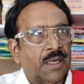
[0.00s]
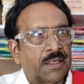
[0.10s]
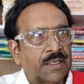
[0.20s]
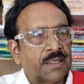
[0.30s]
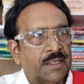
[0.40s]

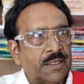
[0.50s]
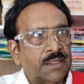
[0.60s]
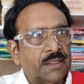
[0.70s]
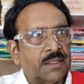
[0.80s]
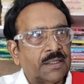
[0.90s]
అంటే
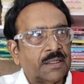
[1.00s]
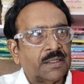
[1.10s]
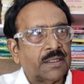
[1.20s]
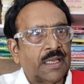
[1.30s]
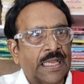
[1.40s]

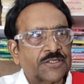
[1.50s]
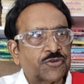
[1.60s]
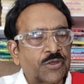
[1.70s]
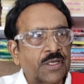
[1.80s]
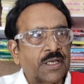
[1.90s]

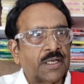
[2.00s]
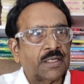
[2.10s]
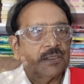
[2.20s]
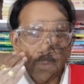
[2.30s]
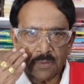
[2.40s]
యాక్చువల్గా
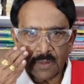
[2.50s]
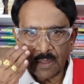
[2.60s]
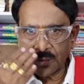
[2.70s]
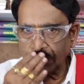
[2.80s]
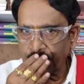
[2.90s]
నా
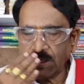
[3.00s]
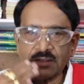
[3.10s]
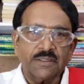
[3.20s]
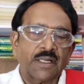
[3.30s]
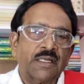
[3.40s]
రెండు
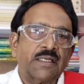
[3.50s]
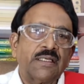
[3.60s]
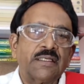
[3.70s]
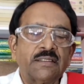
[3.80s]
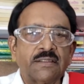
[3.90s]
నేత్రాలకి
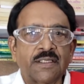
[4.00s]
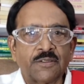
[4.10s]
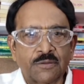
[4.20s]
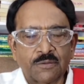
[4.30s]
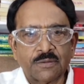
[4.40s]

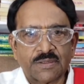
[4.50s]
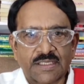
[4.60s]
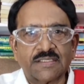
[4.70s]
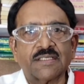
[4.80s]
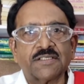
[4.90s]
నేను
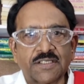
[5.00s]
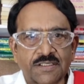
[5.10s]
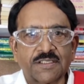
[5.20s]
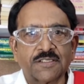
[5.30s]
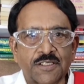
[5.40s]

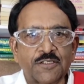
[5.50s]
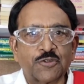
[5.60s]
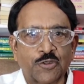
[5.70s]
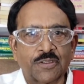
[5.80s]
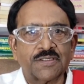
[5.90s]
శస్త్రచికిత్స
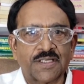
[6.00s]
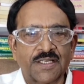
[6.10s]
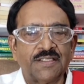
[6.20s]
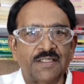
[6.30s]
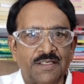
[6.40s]
చేయించుకోవడం
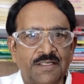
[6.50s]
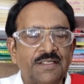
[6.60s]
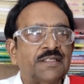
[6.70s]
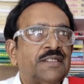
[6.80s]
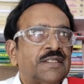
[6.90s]
జరిగిందండి
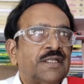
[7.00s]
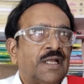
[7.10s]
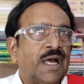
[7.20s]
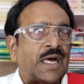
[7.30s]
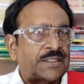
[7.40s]

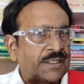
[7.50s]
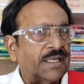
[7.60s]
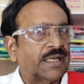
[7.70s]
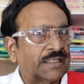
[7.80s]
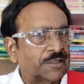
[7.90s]
అందుకే
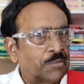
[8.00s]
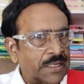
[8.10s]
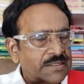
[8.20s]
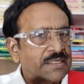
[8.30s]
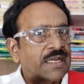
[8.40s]
గత
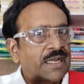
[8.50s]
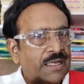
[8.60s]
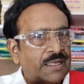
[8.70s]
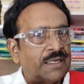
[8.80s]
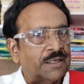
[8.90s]
మాసంగా
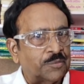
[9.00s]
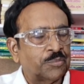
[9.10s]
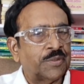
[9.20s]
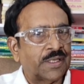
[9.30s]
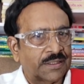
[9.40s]

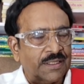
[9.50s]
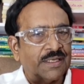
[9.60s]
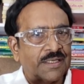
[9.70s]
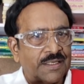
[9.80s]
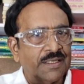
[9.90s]
మీ
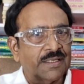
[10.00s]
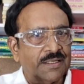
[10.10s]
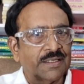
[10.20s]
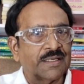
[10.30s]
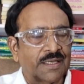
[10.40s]
అందరికీ
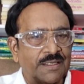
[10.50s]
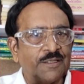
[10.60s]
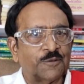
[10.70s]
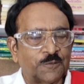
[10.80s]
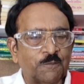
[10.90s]
ఇంకా నేను